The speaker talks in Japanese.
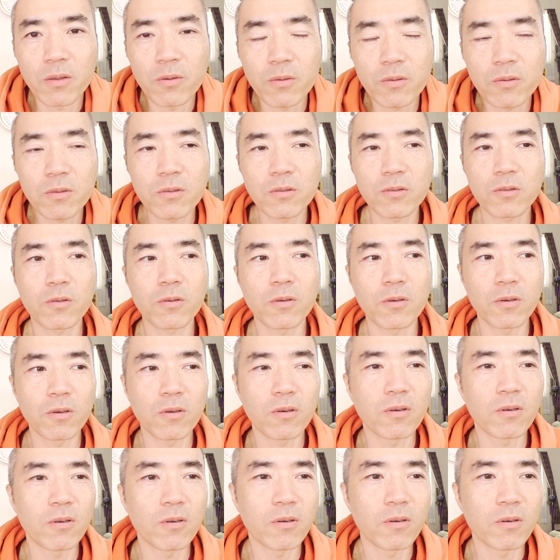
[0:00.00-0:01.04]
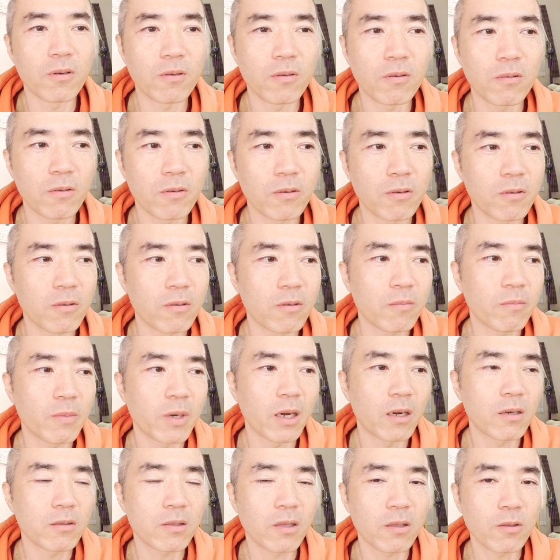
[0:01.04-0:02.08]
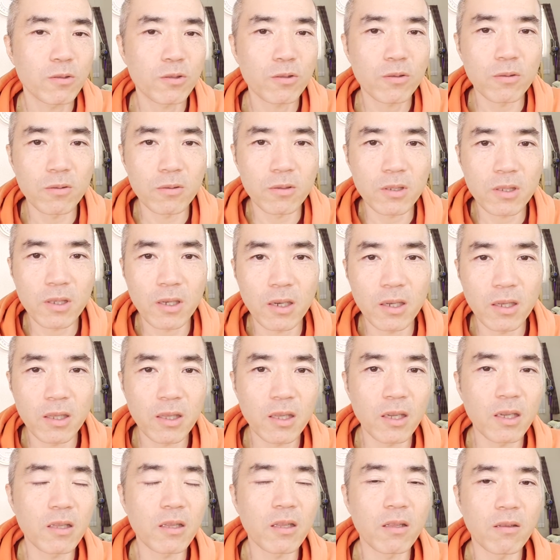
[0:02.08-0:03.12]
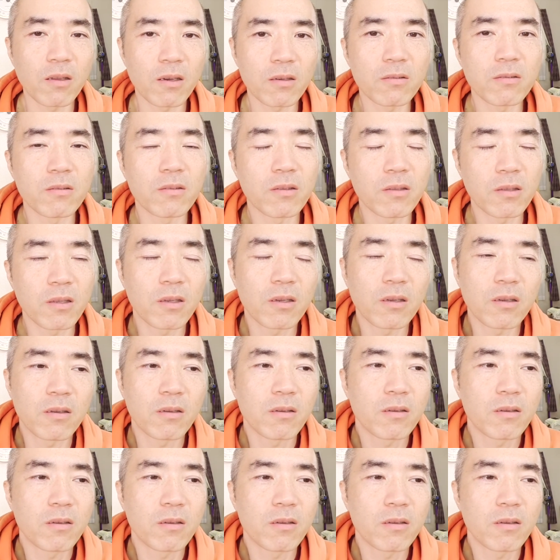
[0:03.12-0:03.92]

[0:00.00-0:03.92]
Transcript: ヨーグルトを、まあ、ある程度ちょっと使いたいっていうのあるんで、